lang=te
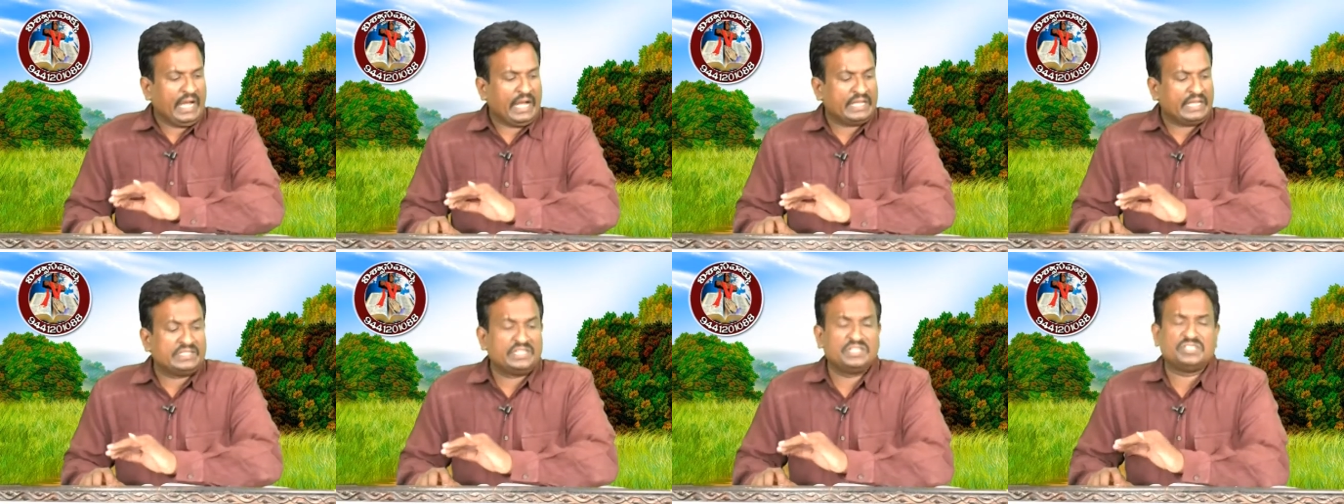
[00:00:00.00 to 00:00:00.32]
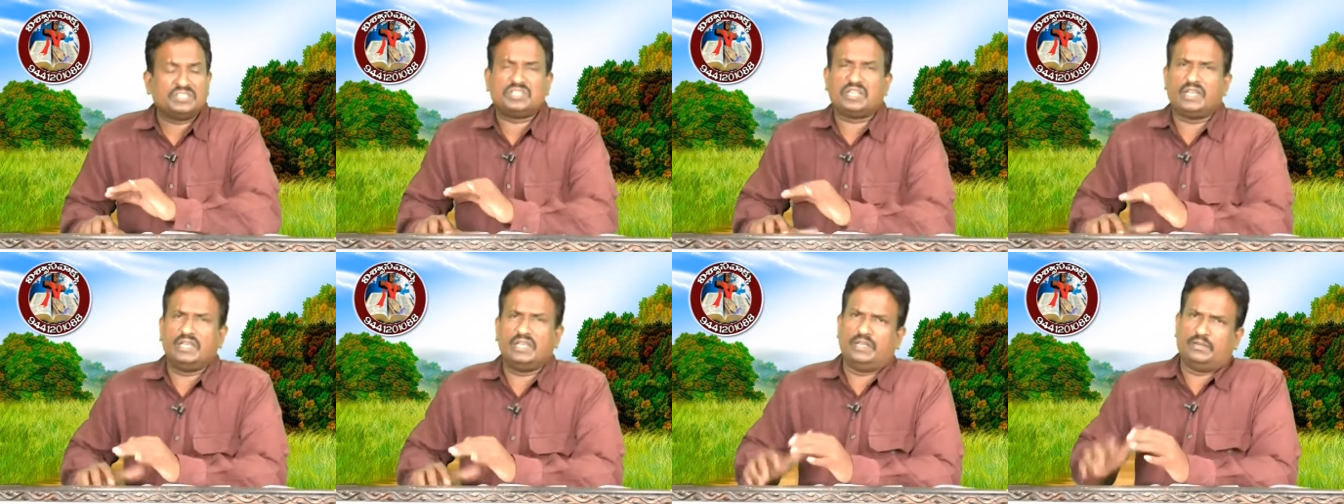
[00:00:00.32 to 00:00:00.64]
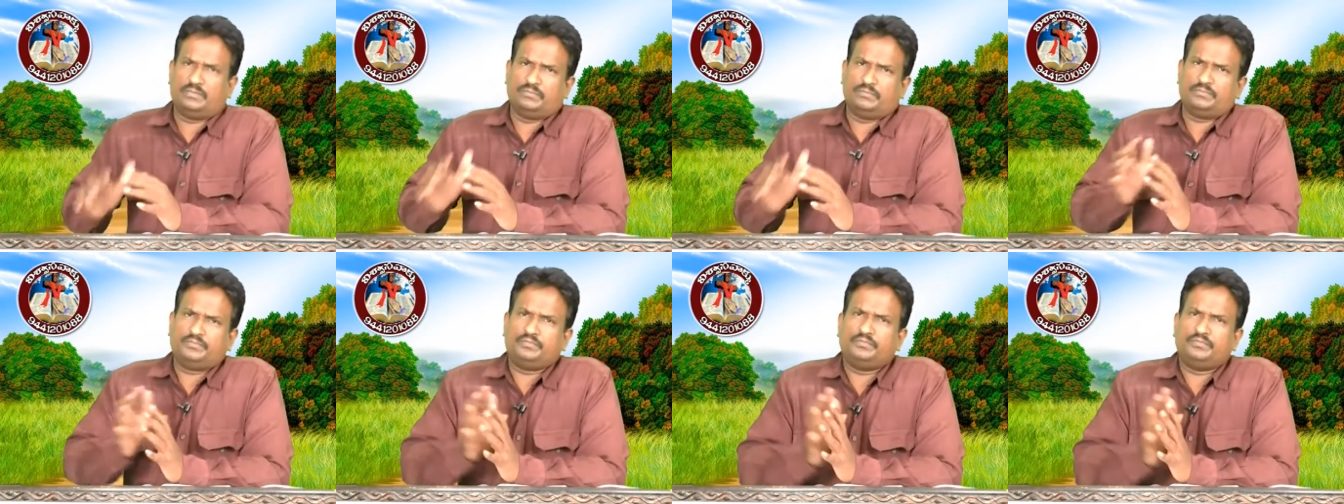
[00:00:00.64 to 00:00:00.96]

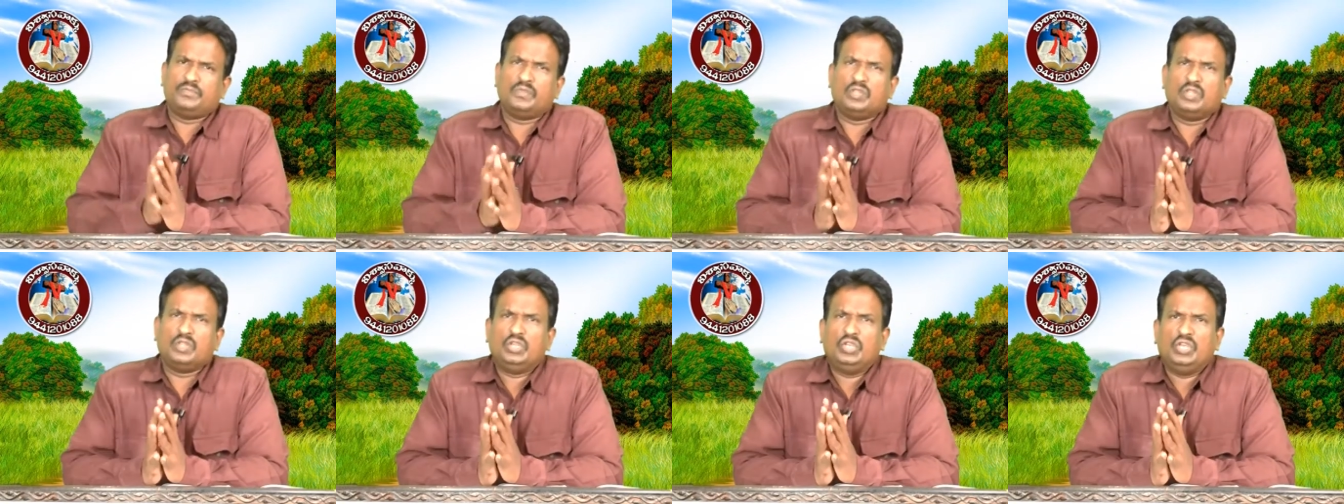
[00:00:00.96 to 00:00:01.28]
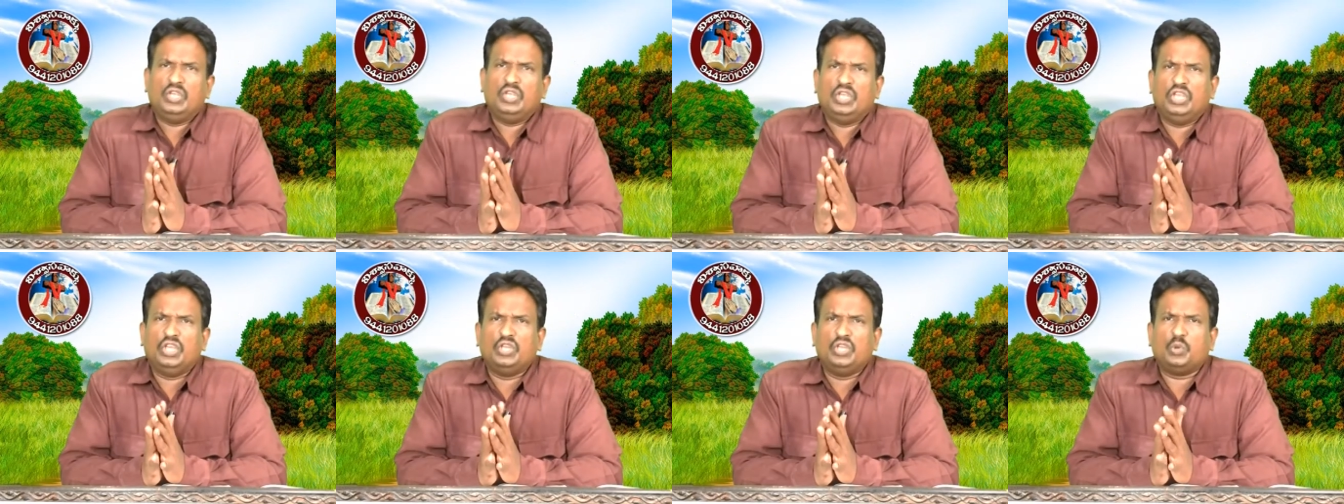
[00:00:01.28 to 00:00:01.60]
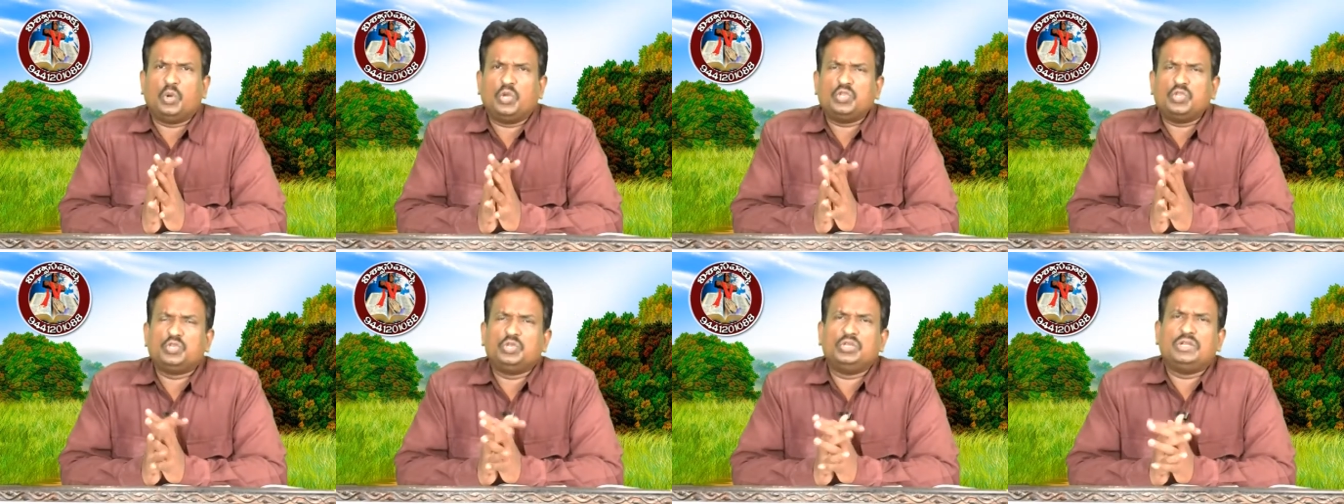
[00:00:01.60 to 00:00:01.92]
అతిశయం ఈ
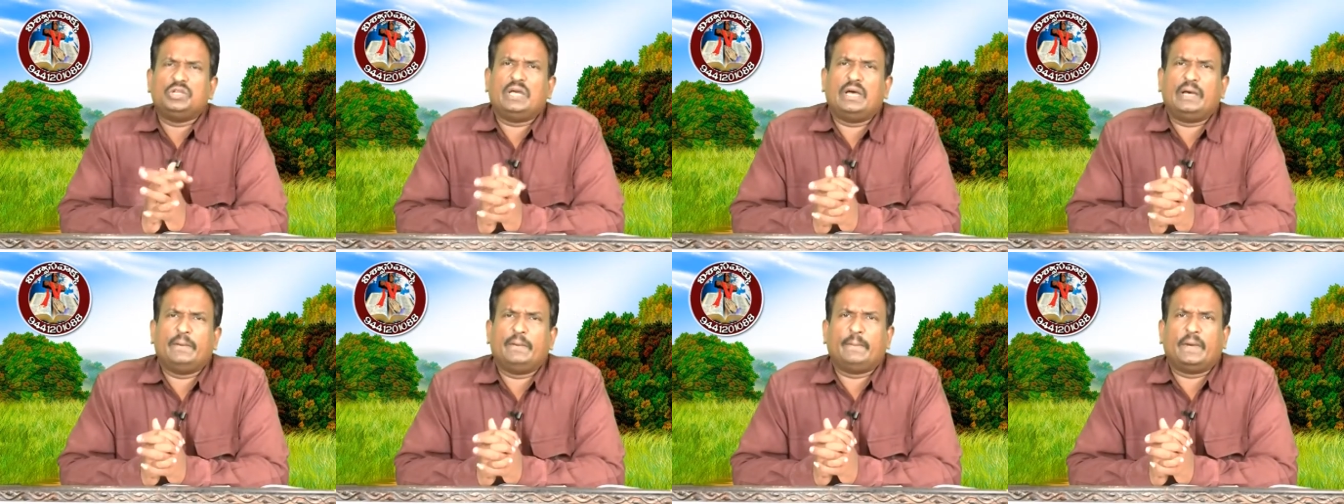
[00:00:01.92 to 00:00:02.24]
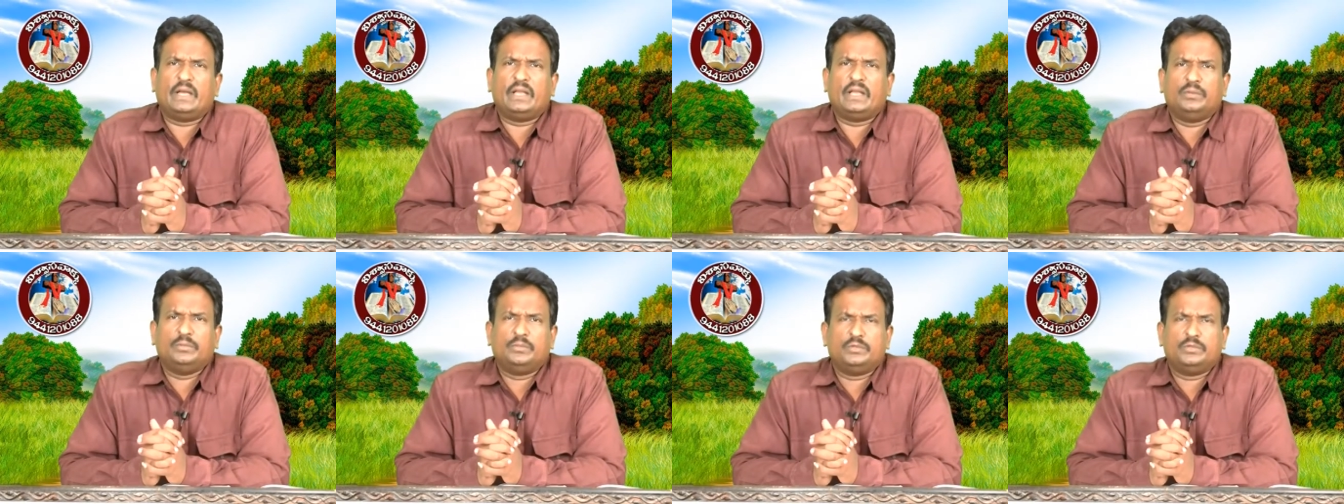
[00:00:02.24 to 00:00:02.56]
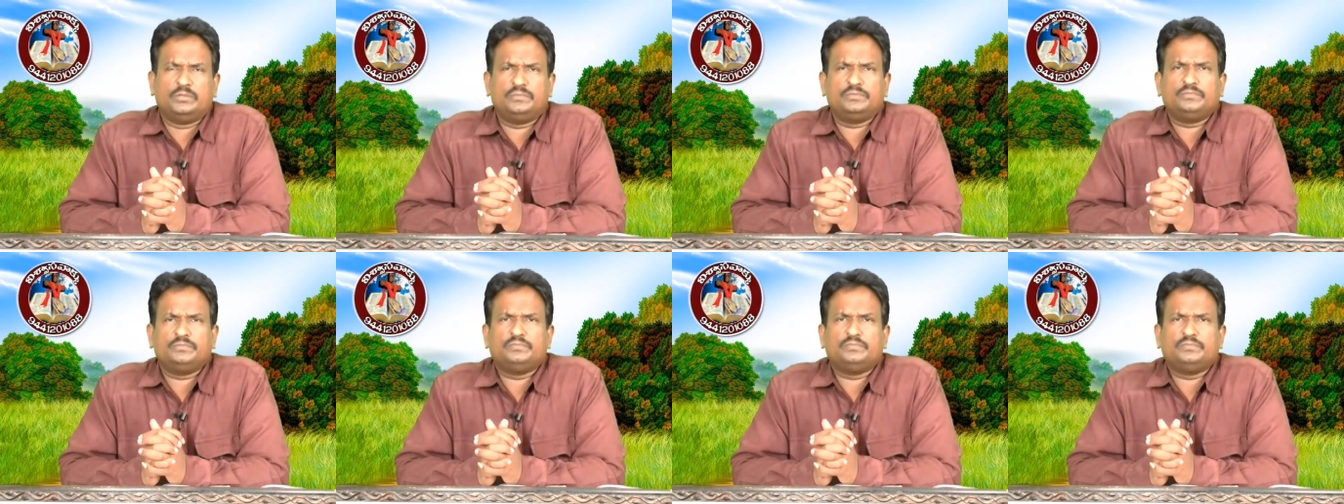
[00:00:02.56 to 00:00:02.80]
రోజున మనము